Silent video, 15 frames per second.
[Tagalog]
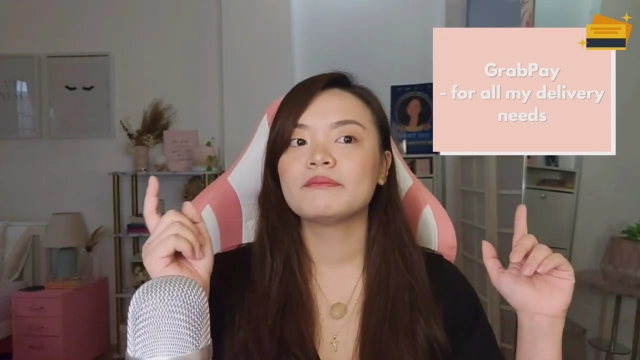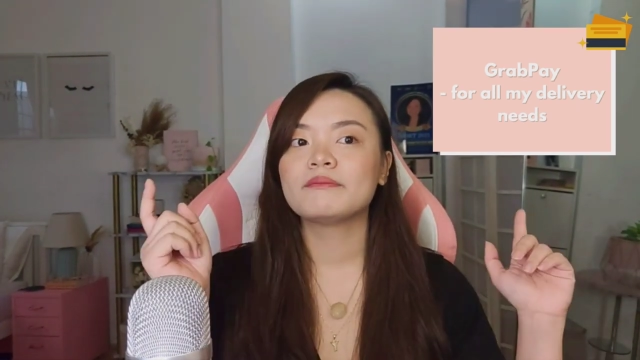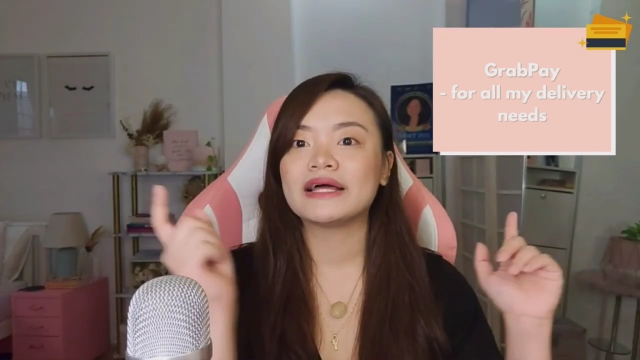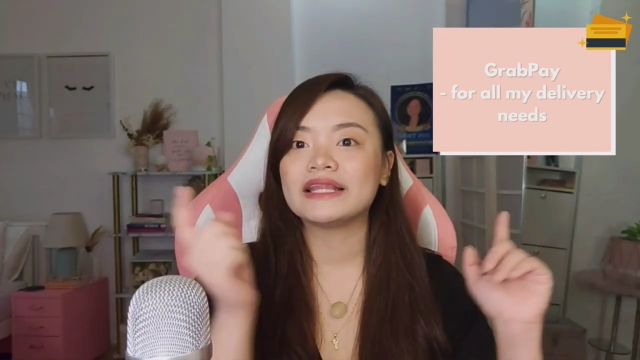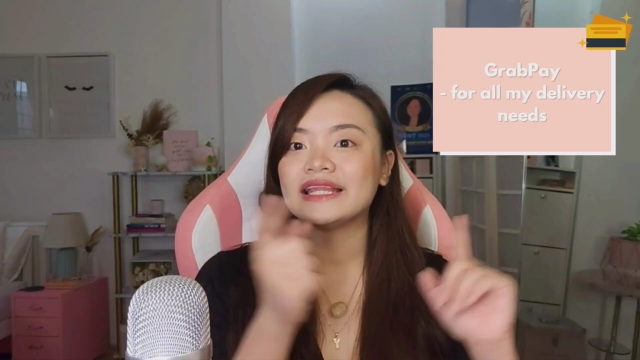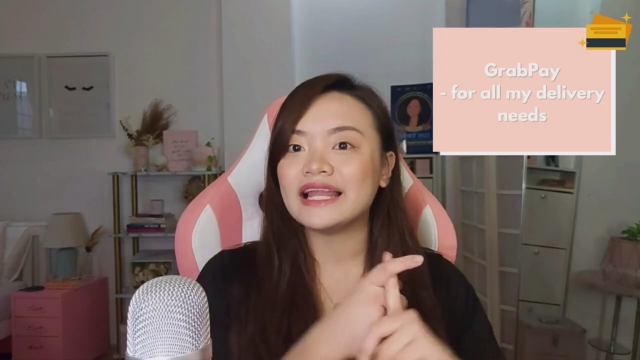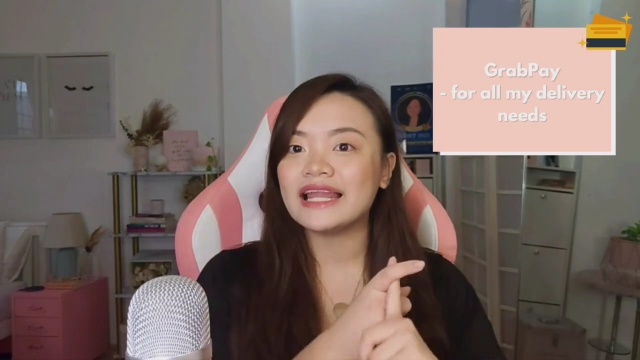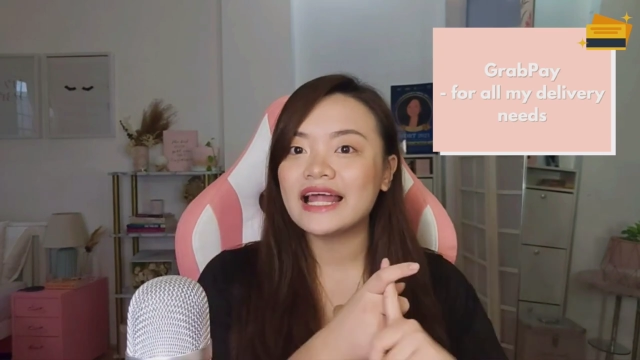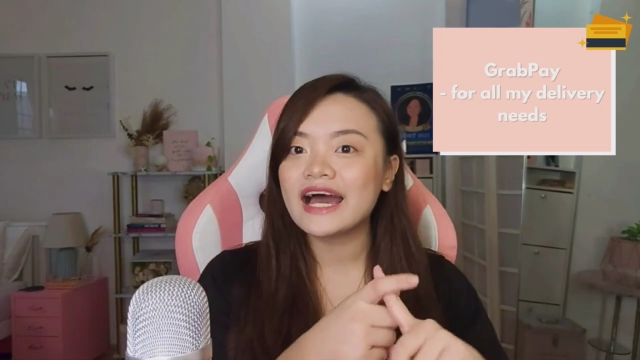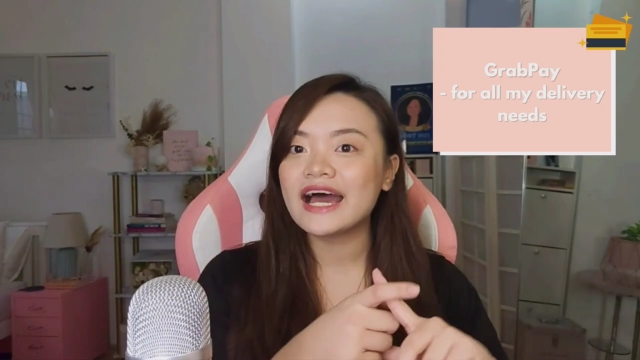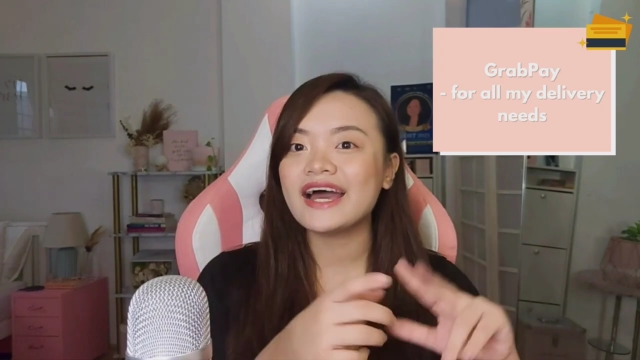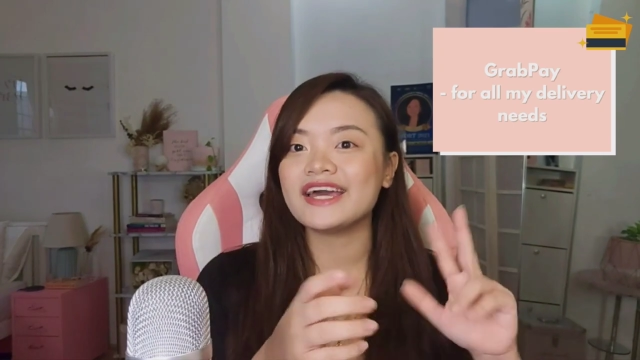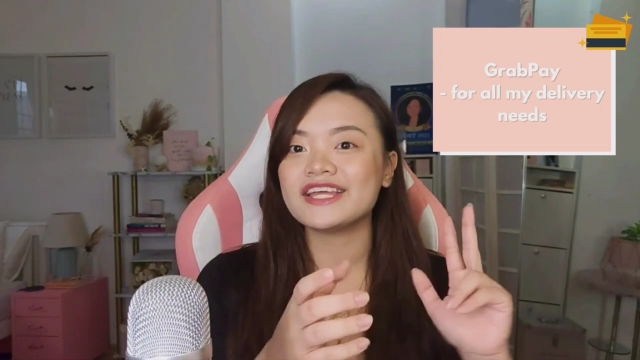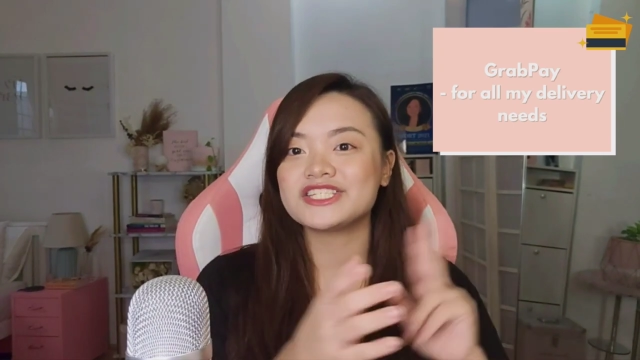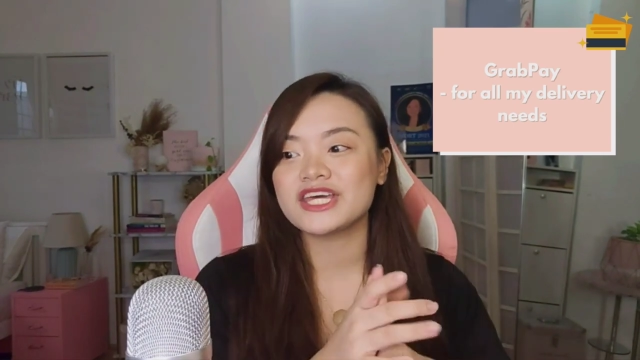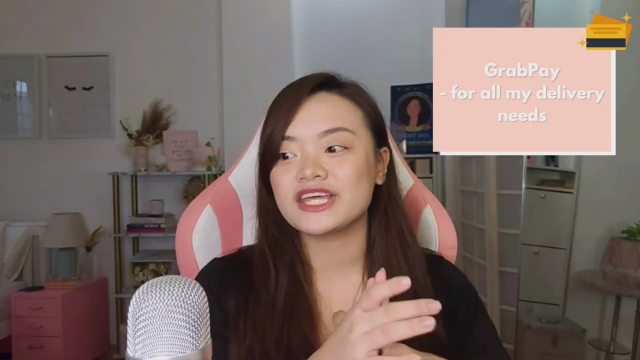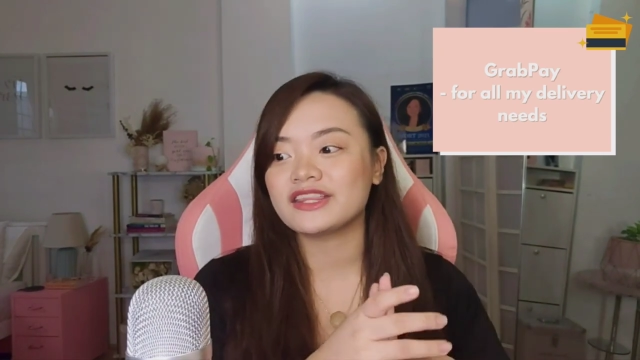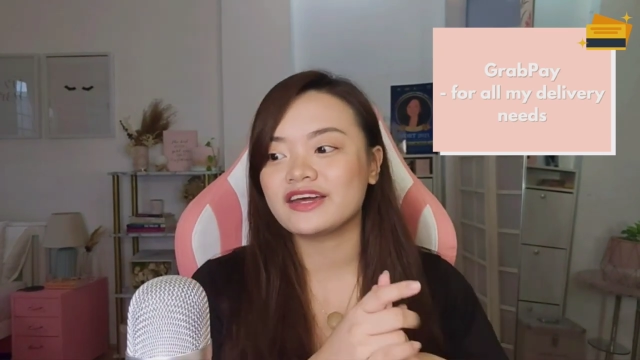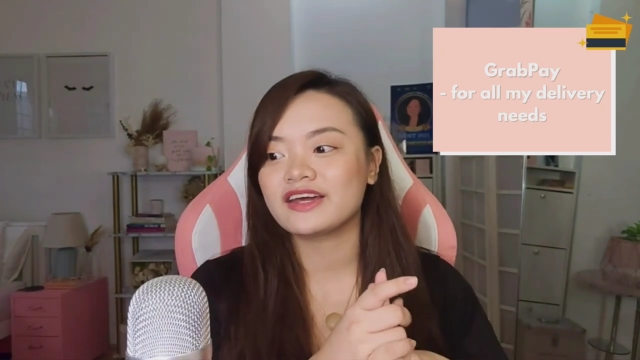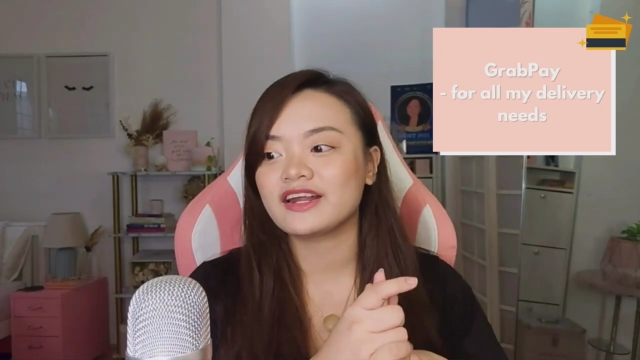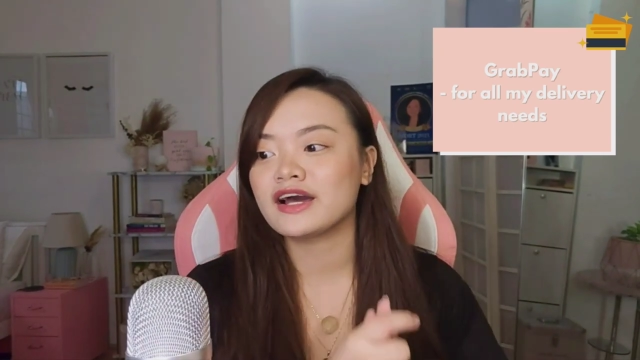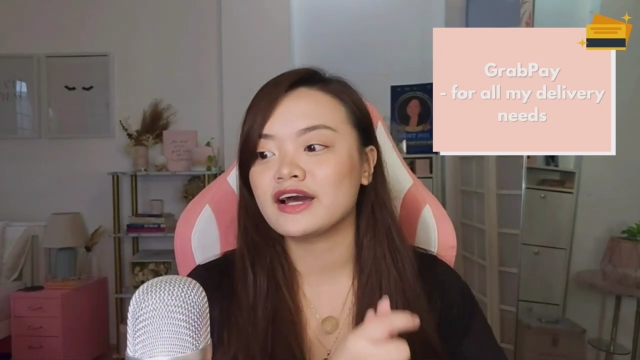padala,
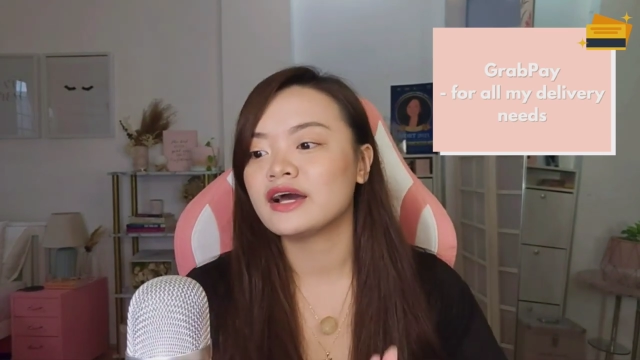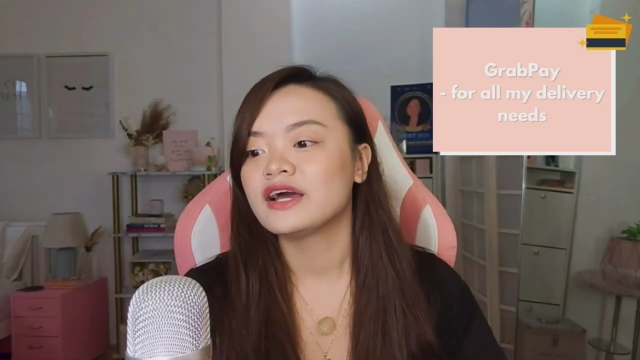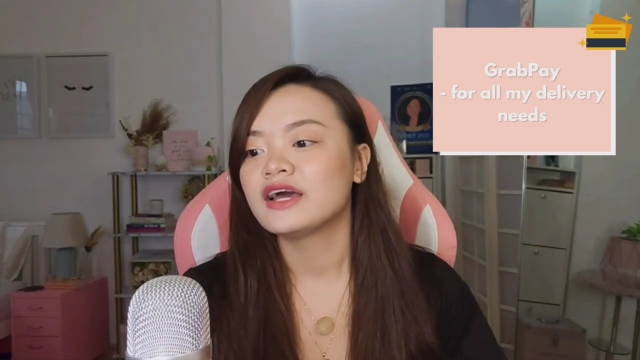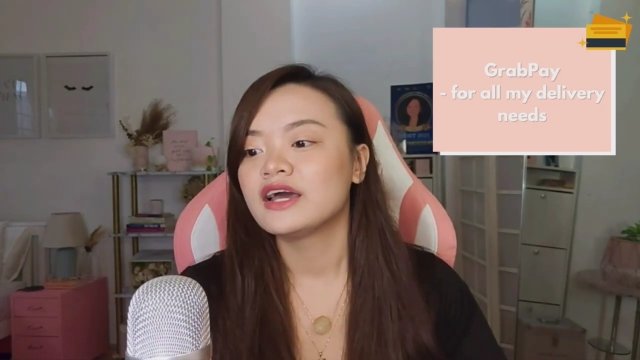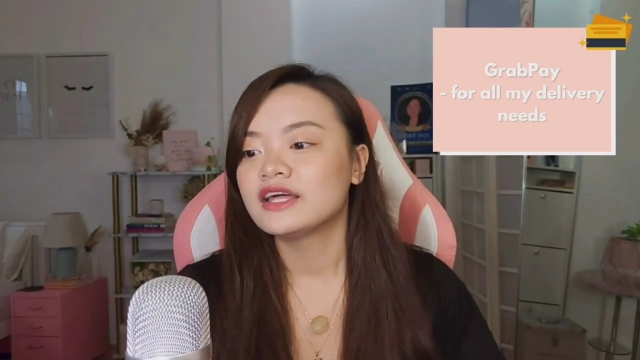etc.